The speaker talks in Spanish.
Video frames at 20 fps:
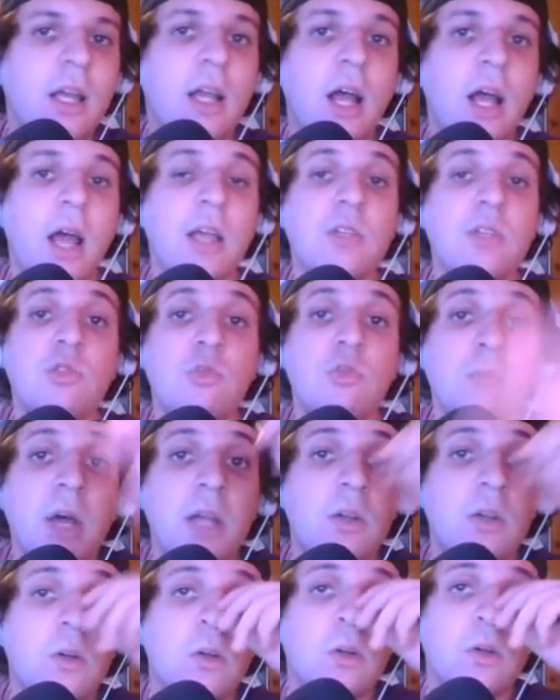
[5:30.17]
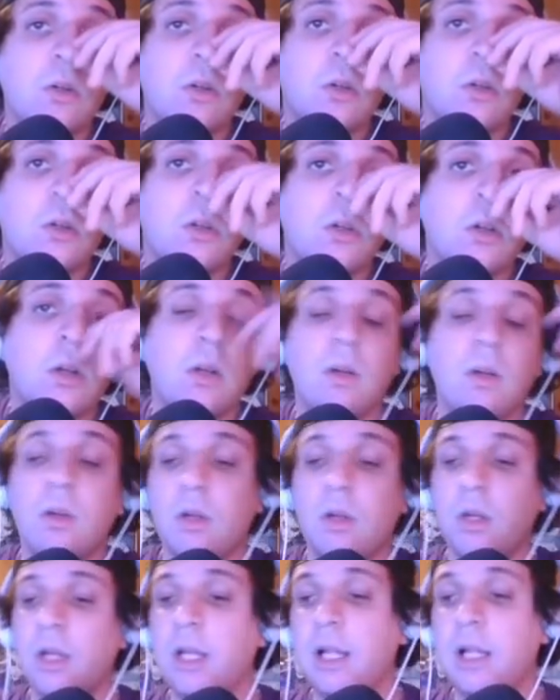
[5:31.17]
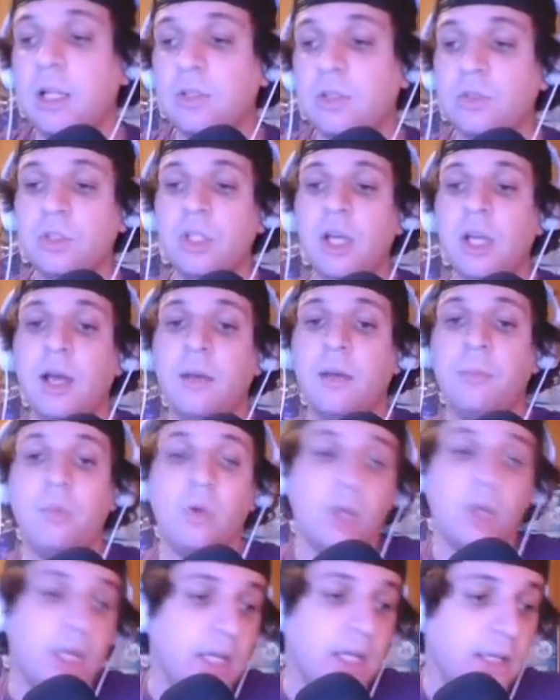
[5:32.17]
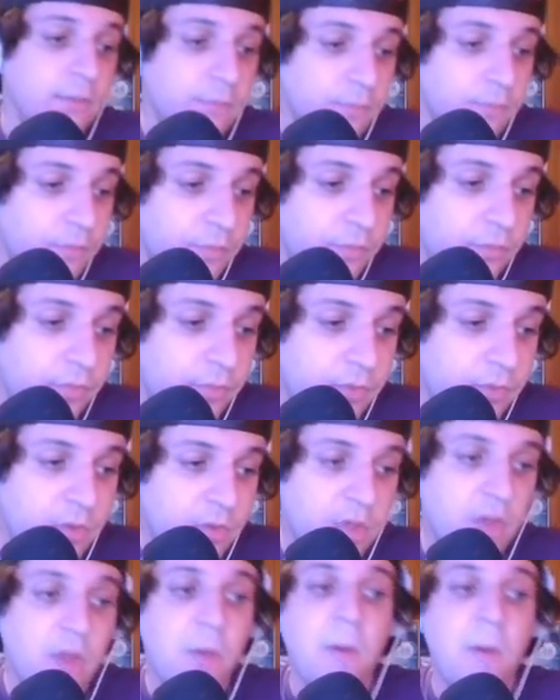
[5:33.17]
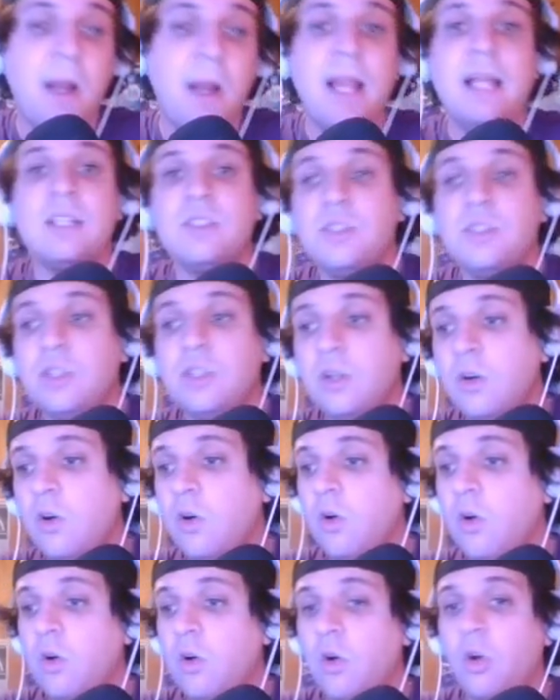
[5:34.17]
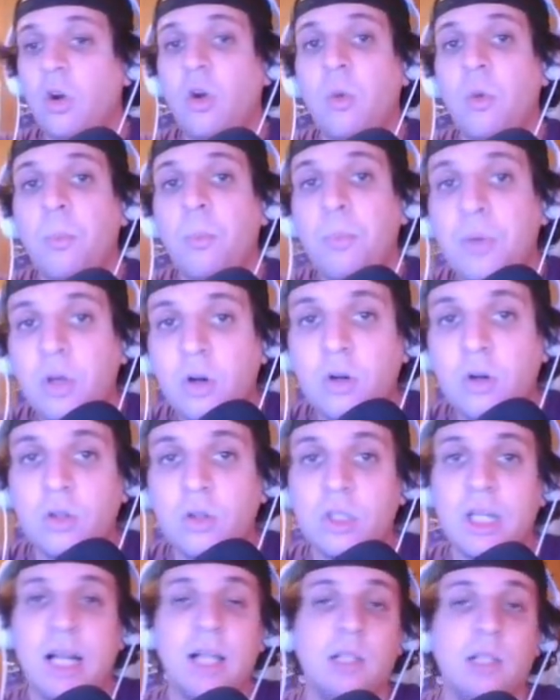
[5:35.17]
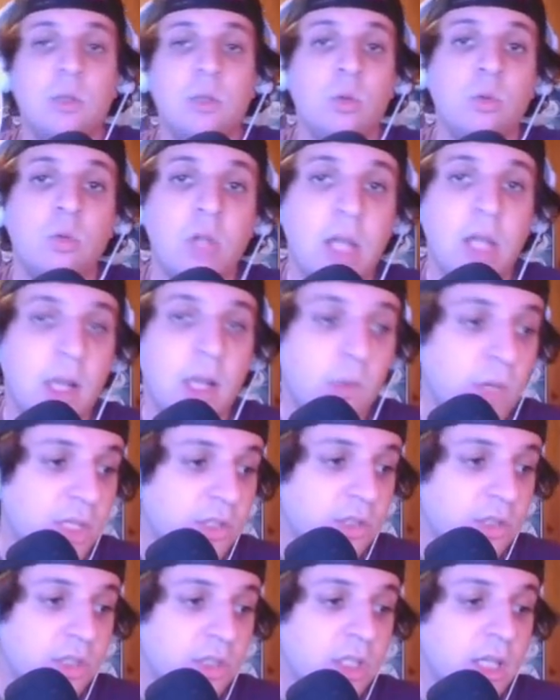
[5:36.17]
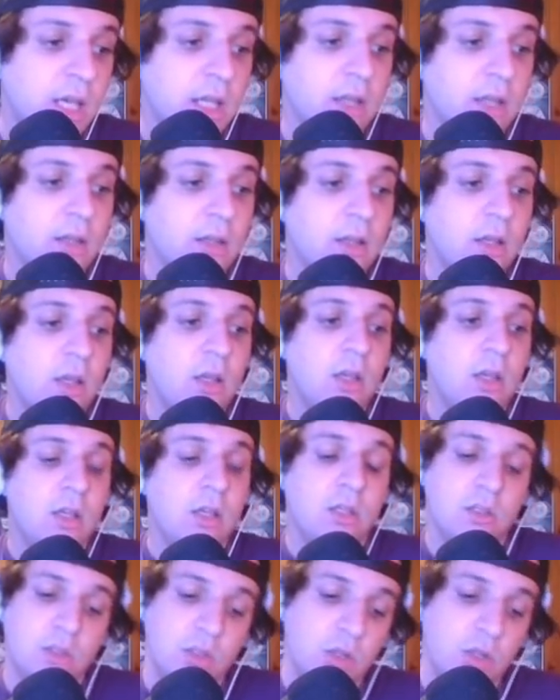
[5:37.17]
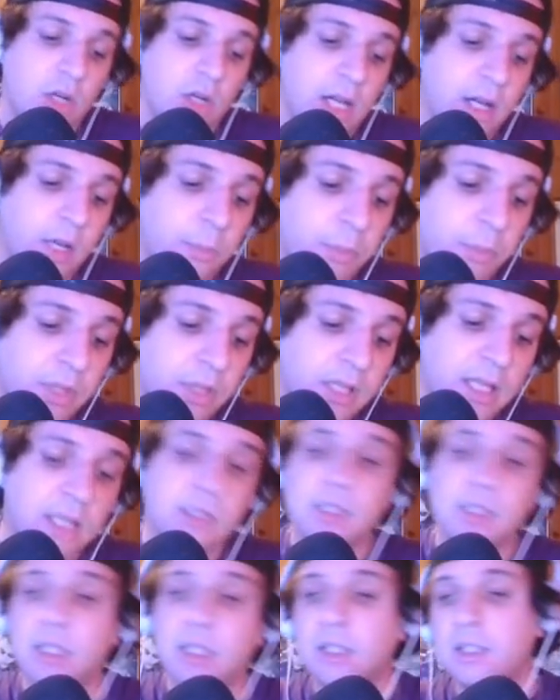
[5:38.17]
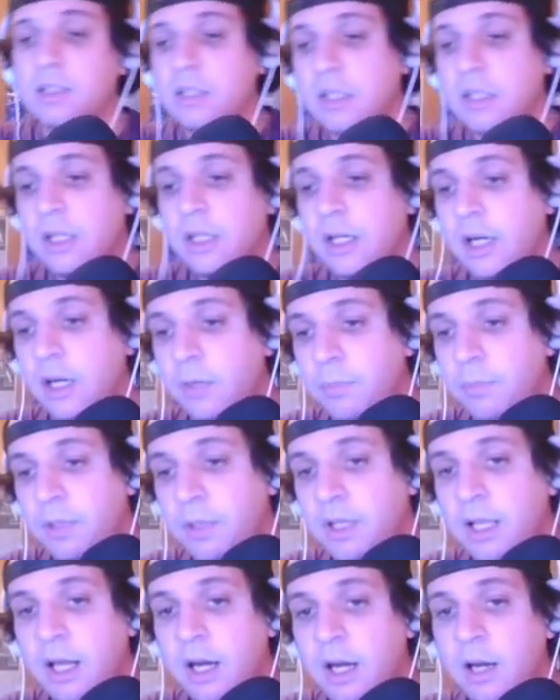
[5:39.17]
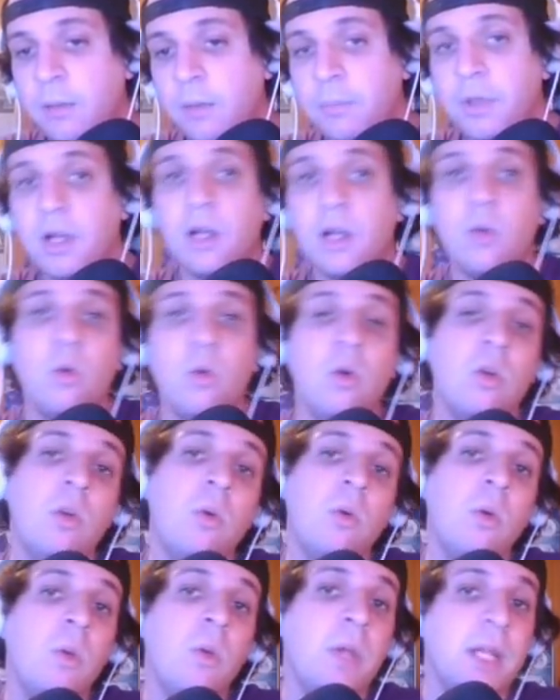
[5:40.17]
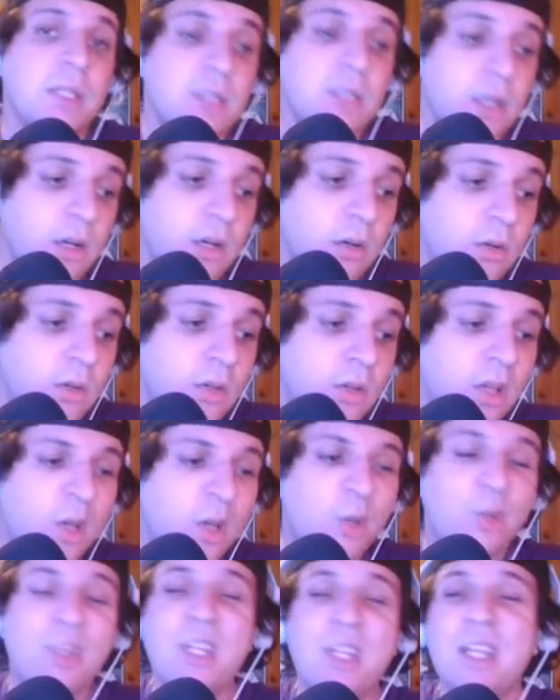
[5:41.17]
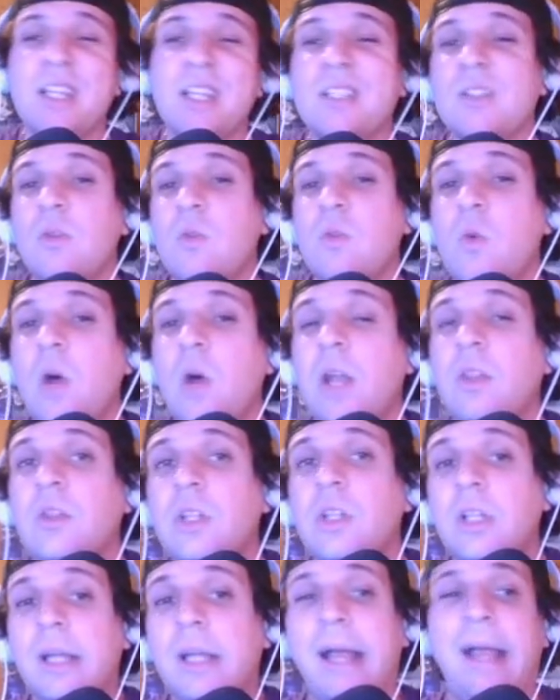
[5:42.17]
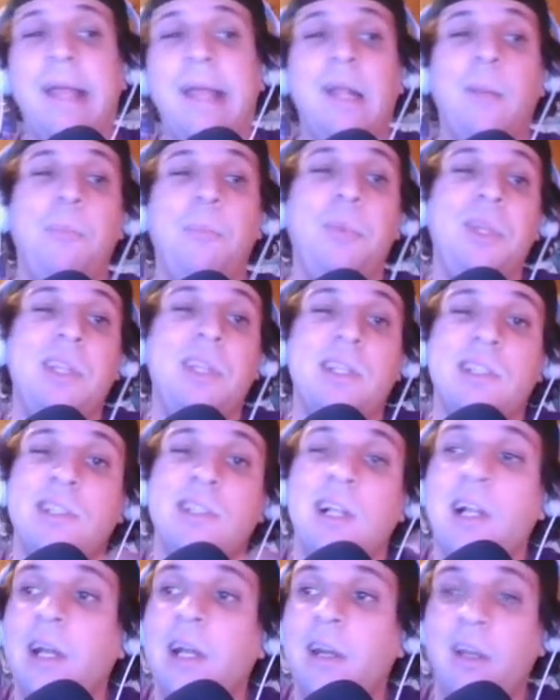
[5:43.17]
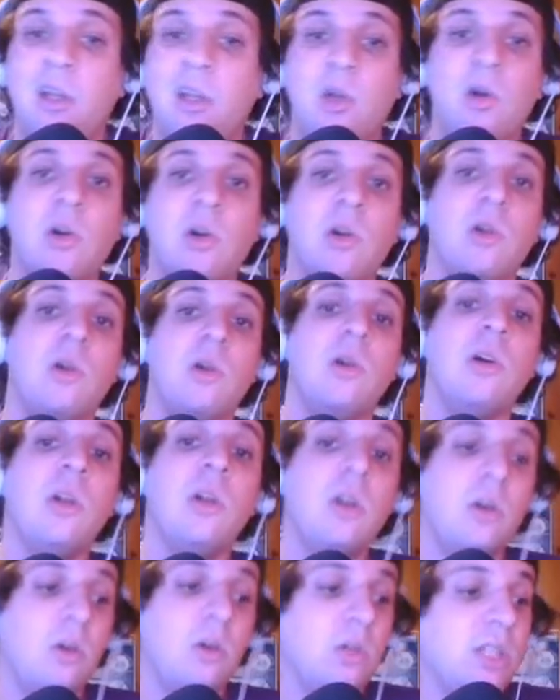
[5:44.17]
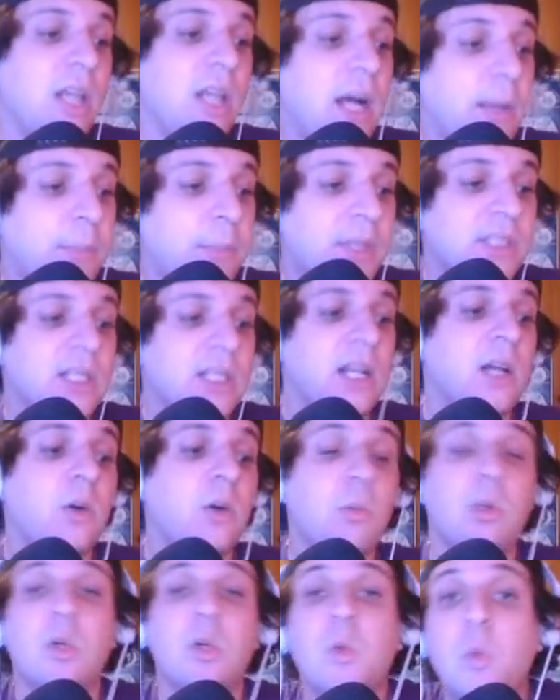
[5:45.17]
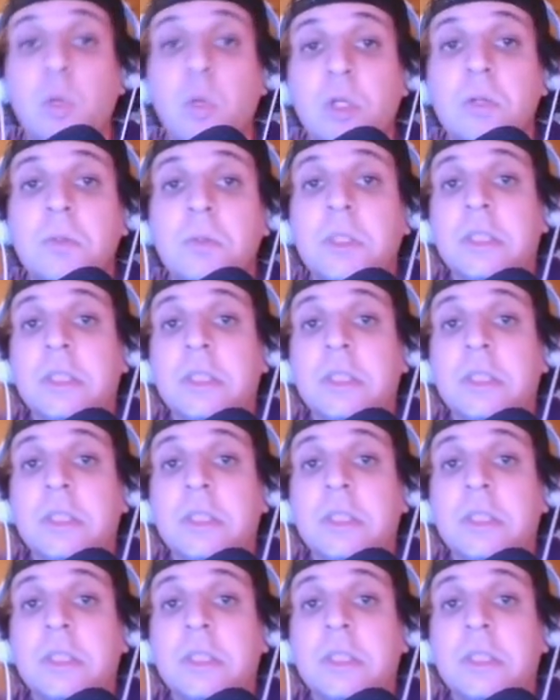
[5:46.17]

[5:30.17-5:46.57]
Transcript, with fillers: a ese humano en la sociedad, porque se desbalanceó o corrompió contra la estructura de una sociedad. Y si no la respetas, que te enseñen a respetarla para luego no volver a hacerlo. No tiene que ser un lugar donde te caen a piñas y salgas re loco o te hagan pasarla como el culo.